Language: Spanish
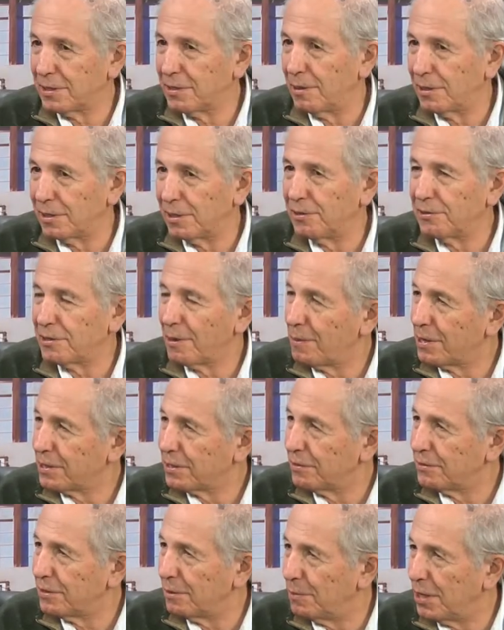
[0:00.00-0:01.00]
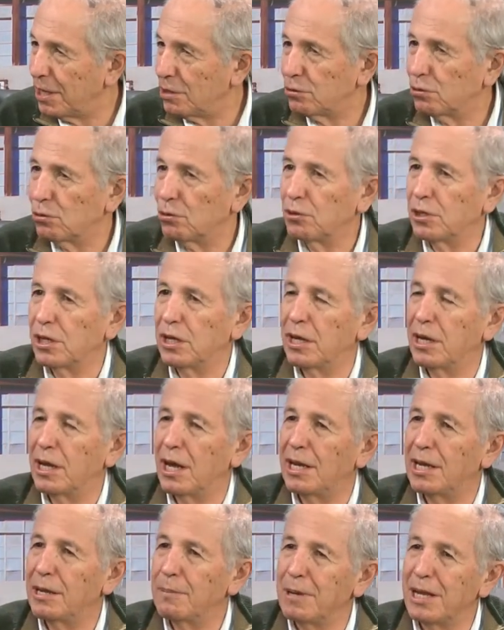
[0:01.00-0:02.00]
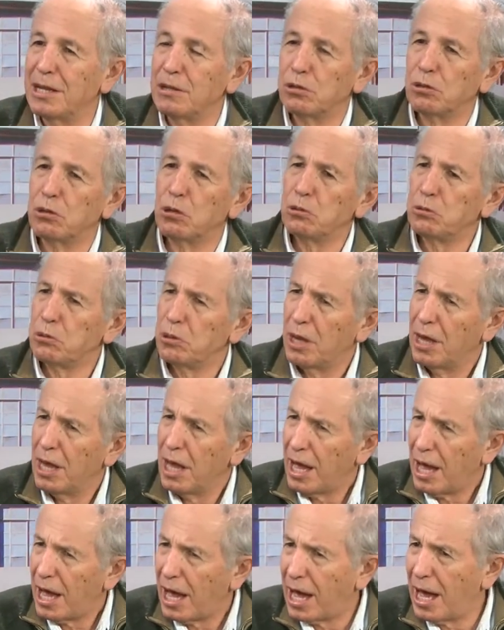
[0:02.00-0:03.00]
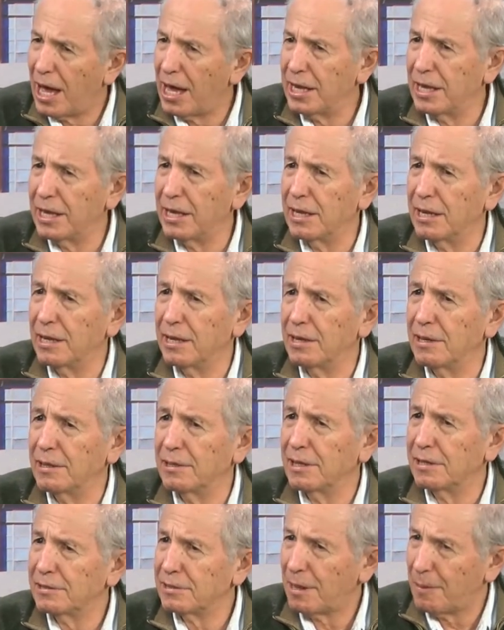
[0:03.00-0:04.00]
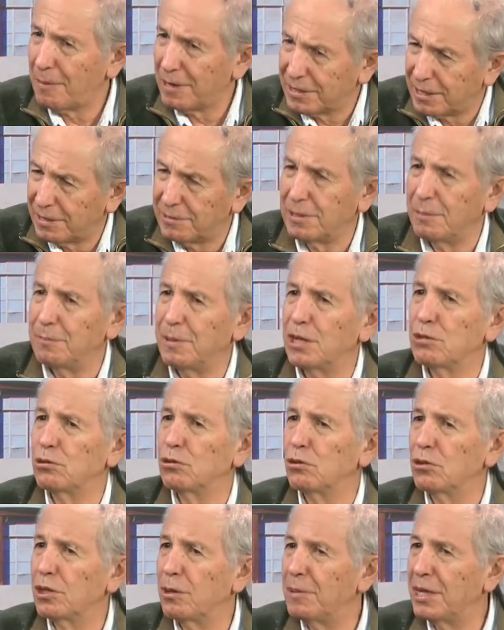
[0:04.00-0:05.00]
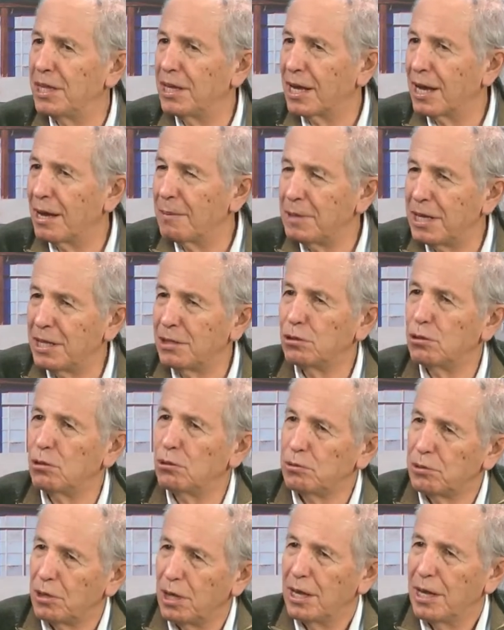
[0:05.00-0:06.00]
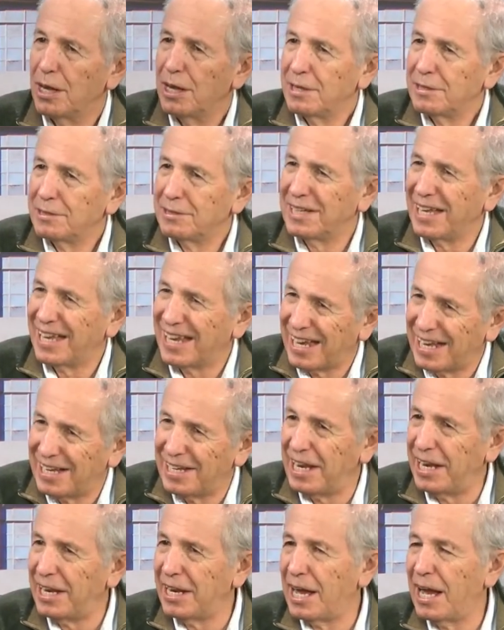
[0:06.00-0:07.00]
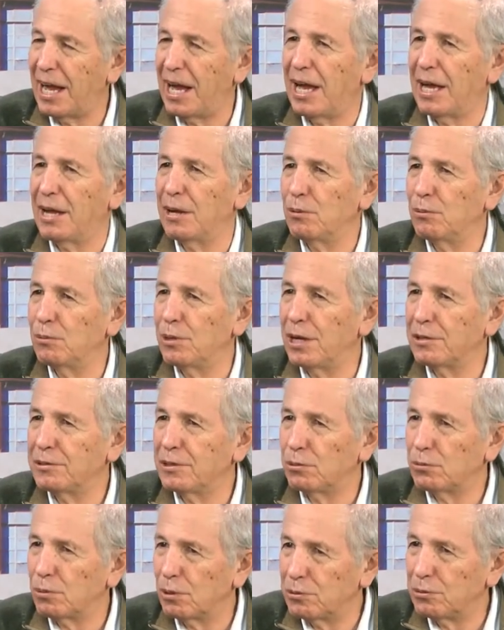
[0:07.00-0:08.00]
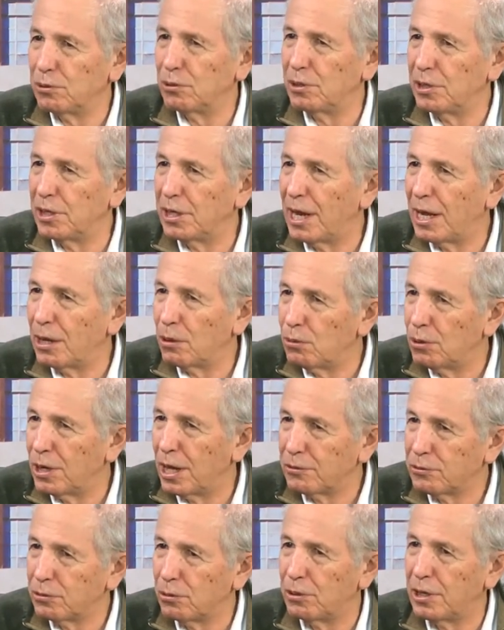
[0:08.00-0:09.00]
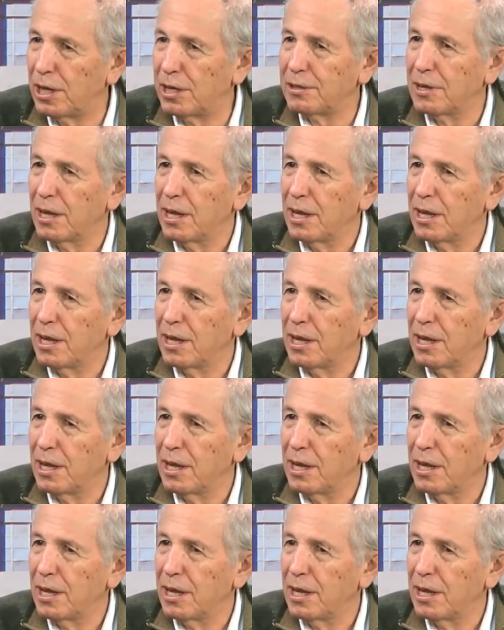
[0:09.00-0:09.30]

desabastecimiento de alimentos, hay desabastecimiento de medicamentos, se genera una situación en algunas zonas